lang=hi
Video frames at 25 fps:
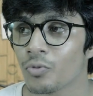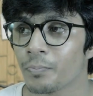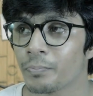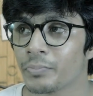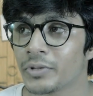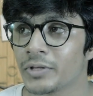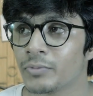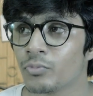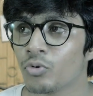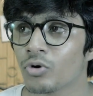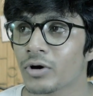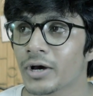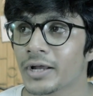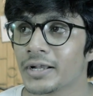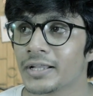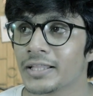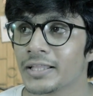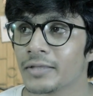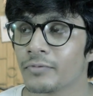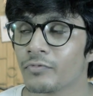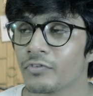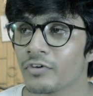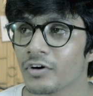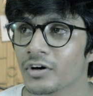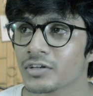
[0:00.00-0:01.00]
प्री बुक करते
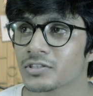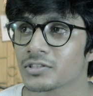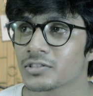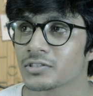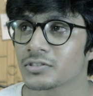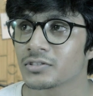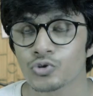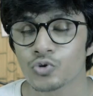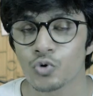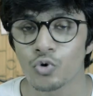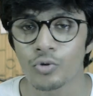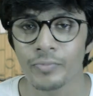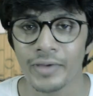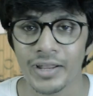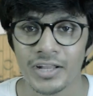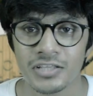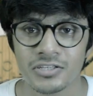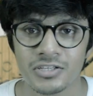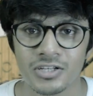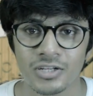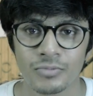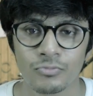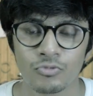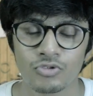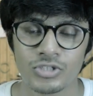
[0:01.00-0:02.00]
वक्त स्टोर
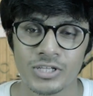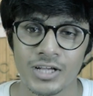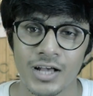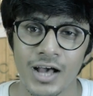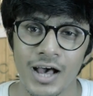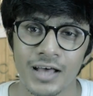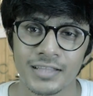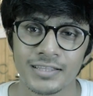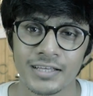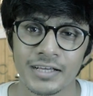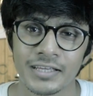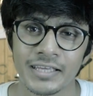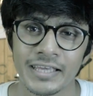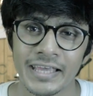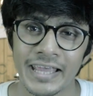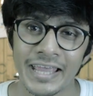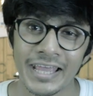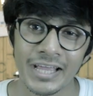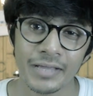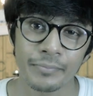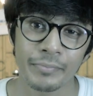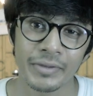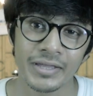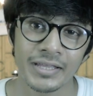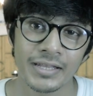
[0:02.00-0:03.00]
मैनेजर ने मुझे कहा था कि
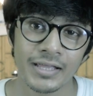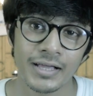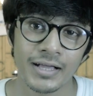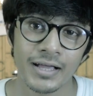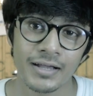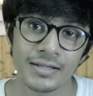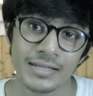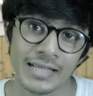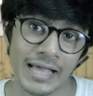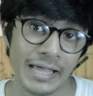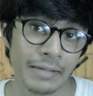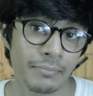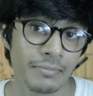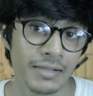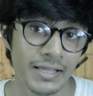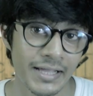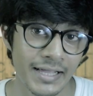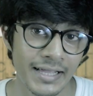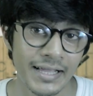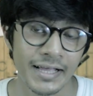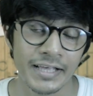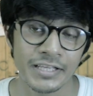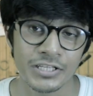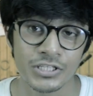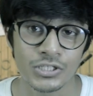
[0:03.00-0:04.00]
एक महीने का टाइम
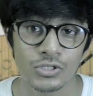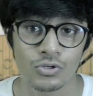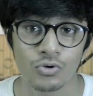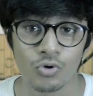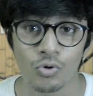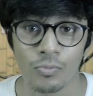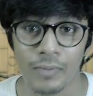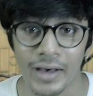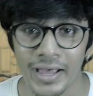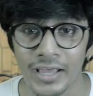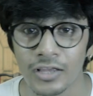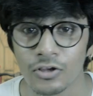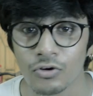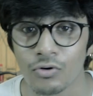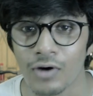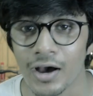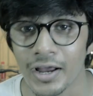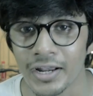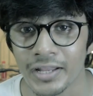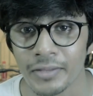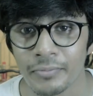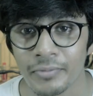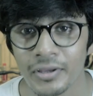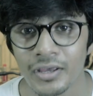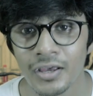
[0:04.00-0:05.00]
लगेगा इसको बाइक को
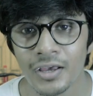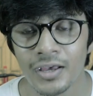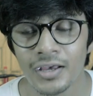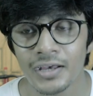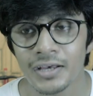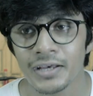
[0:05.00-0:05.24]
आने में